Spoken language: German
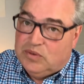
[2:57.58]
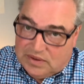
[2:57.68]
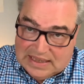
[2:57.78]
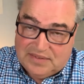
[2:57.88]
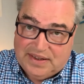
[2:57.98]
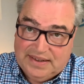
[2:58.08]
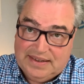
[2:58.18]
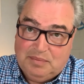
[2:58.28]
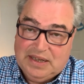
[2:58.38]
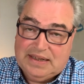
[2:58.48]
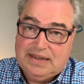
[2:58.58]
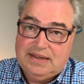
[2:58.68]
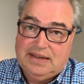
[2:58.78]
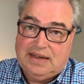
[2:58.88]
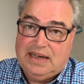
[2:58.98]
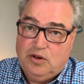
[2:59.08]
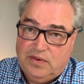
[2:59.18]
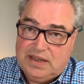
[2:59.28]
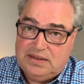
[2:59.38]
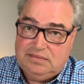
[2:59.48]
Da wandert der Blick nach
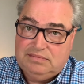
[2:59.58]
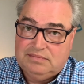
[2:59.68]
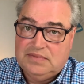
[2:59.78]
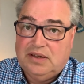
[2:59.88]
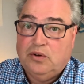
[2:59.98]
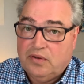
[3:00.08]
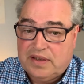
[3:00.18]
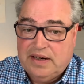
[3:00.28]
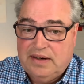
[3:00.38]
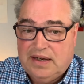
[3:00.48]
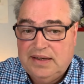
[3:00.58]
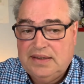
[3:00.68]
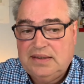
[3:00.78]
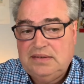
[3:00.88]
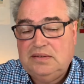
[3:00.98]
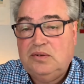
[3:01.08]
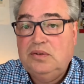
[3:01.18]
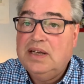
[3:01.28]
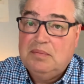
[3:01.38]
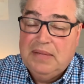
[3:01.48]
Iowa, nach North Carolina und nach